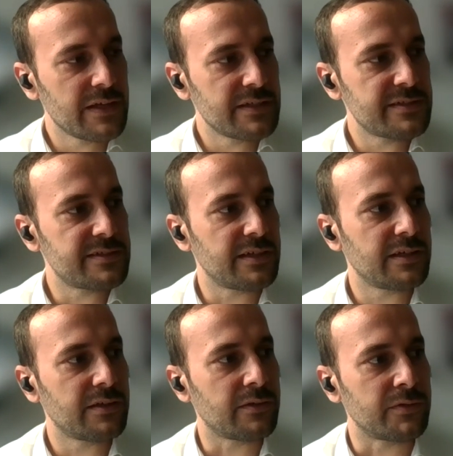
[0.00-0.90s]

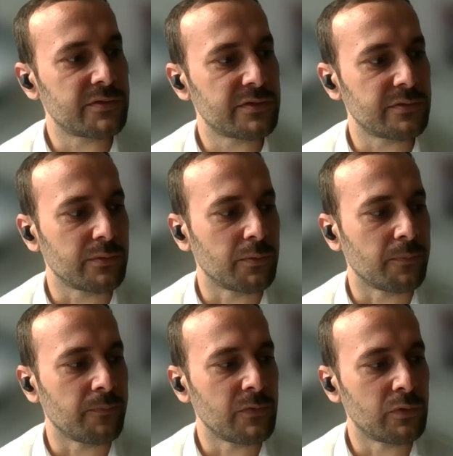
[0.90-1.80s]
c'est
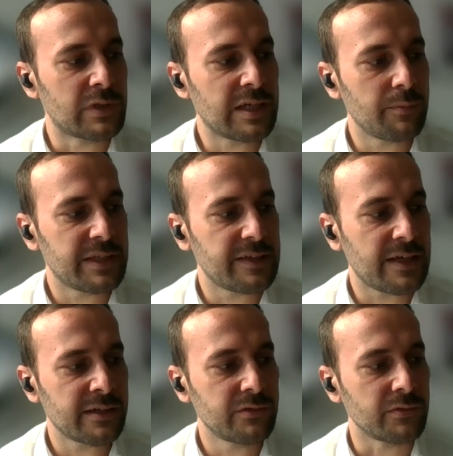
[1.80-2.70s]
le Climate
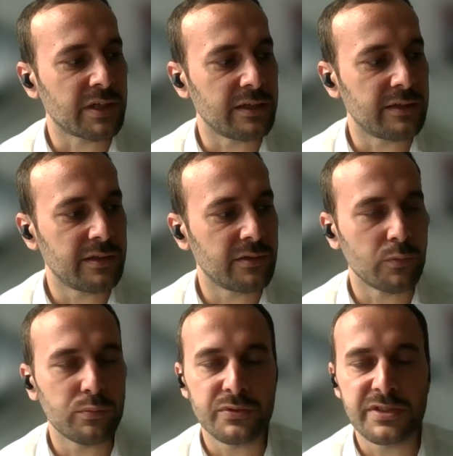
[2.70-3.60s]
Act qui a été
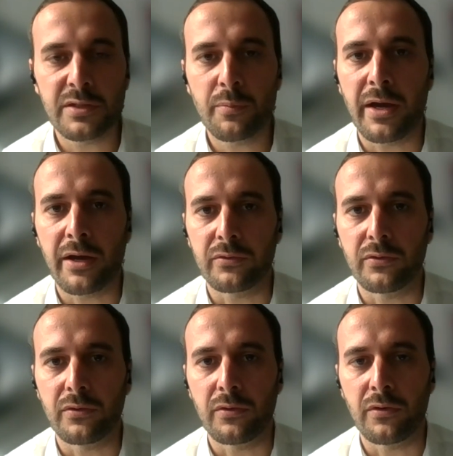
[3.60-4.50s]
poussé par
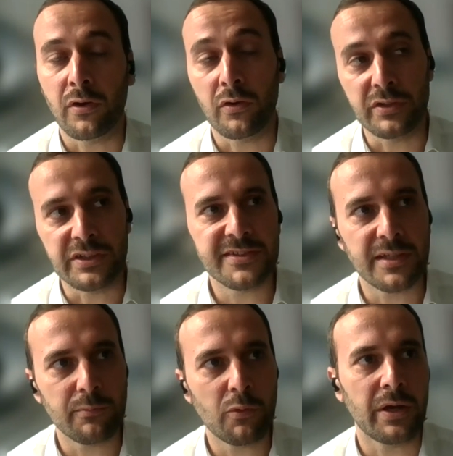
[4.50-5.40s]

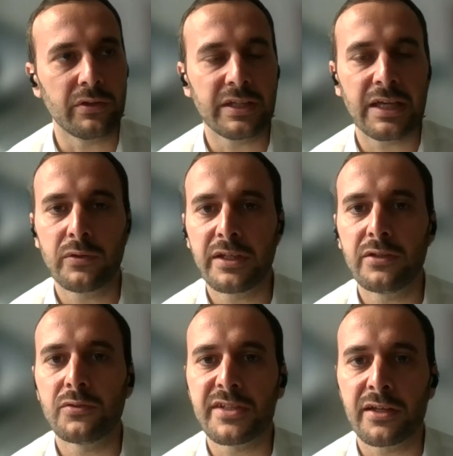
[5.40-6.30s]
initialement par une
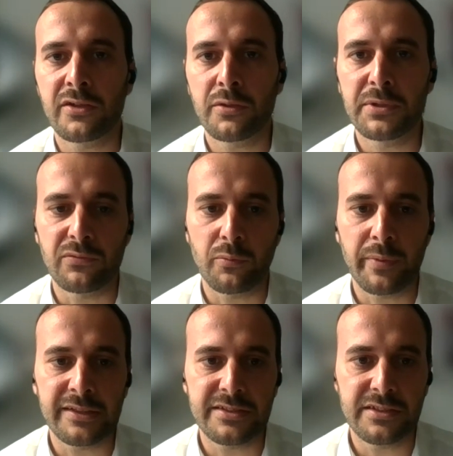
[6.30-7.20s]
quarantaine de startups qui font
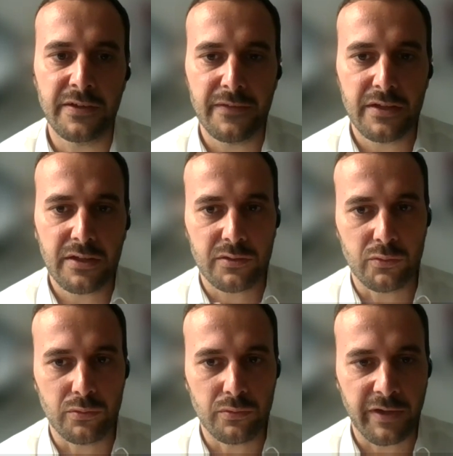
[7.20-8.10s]
partie
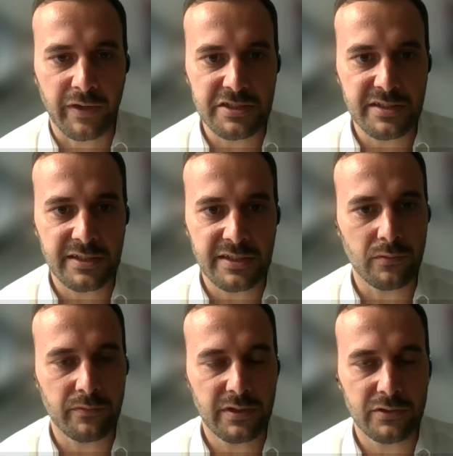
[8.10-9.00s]
du French Tech
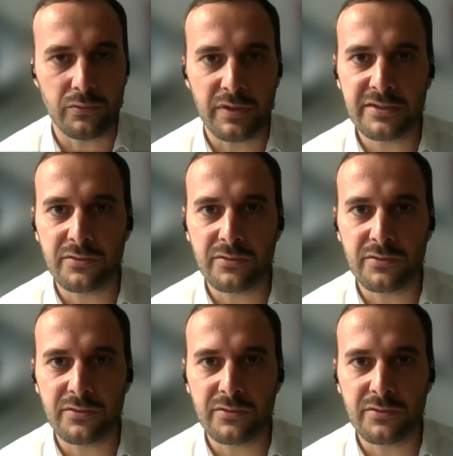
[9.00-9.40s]
120 et du Next